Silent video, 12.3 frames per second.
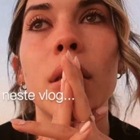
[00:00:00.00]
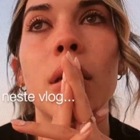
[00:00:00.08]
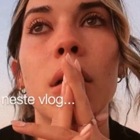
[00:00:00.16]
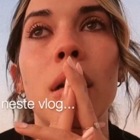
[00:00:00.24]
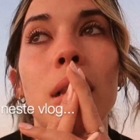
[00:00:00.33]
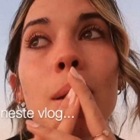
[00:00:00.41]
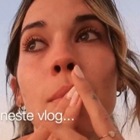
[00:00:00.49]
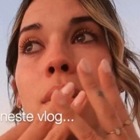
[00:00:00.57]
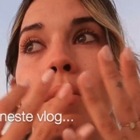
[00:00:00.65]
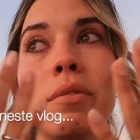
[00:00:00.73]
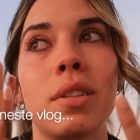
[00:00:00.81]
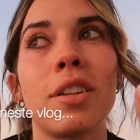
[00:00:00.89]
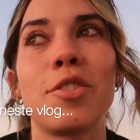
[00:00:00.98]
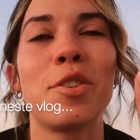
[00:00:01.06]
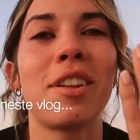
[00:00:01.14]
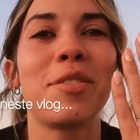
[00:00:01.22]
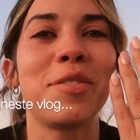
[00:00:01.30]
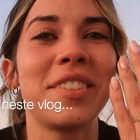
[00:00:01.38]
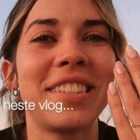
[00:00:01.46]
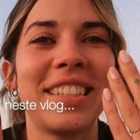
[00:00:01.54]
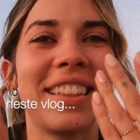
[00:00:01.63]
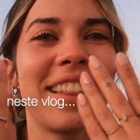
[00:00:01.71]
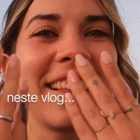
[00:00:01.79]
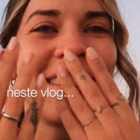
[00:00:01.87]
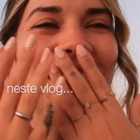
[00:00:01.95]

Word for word: E agora estava a dar vontade de tirar em cima.